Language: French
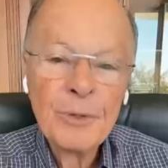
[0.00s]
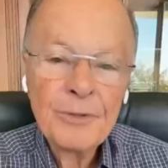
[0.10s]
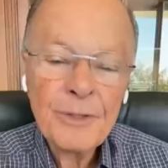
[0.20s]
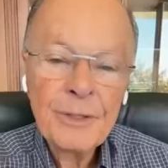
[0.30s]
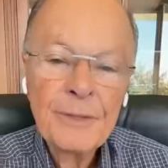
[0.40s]

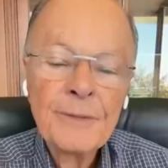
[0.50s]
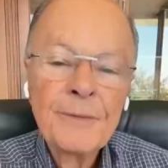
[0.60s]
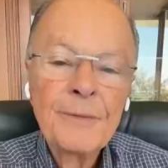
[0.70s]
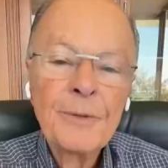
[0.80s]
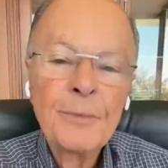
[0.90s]
je
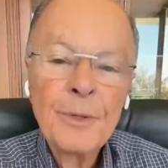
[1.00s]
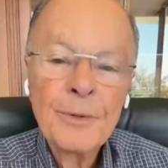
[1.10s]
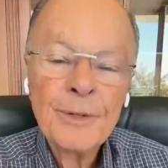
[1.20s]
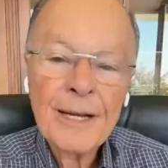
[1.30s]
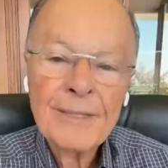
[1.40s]
l'ai
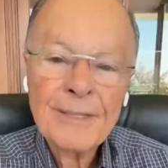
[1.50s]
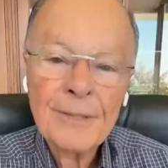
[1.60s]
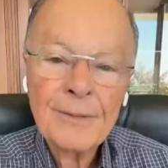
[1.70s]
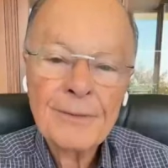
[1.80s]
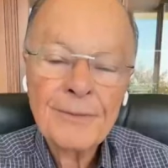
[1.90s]
enlevé de
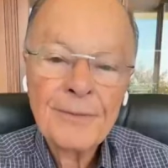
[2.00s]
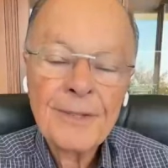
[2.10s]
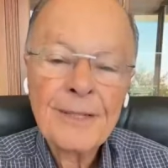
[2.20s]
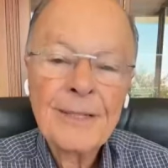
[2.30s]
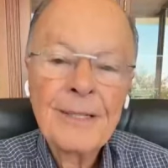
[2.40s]
mon
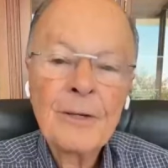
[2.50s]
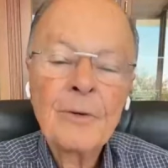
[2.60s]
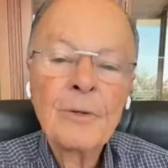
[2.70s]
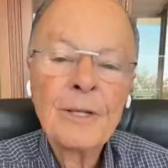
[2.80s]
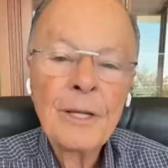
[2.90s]
cœur
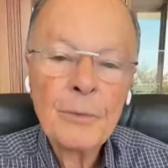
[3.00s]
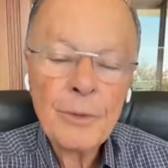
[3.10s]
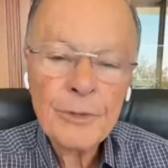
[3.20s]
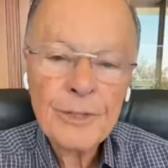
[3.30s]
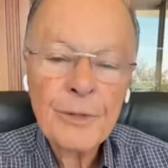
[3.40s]
et
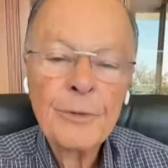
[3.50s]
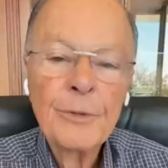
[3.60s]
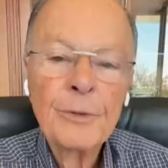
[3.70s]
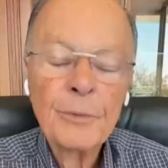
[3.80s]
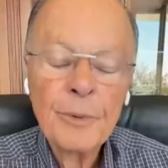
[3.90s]
j'ai mis mon
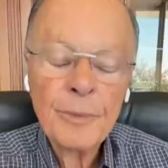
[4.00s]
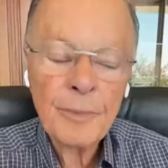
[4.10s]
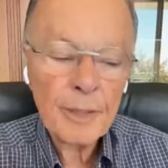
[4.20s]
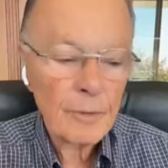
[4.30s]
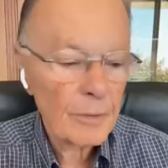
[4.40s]
Seigneur
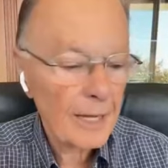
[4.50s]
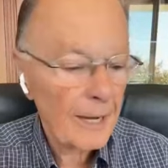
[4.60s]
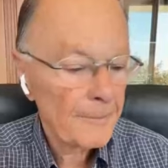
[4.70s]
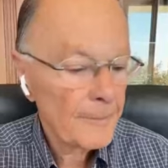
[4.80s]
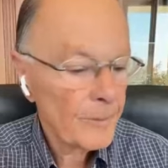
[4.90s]
en
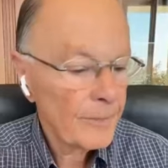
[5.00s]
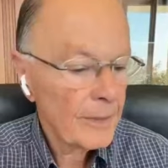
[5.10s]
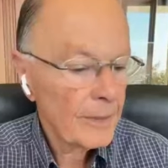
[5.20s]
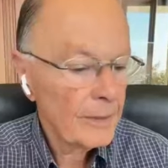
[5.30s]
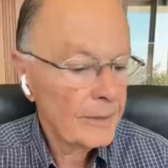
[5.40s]
premier
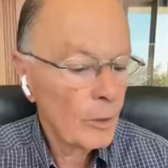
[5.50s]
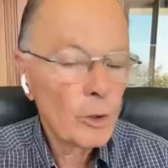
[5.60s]
lieu.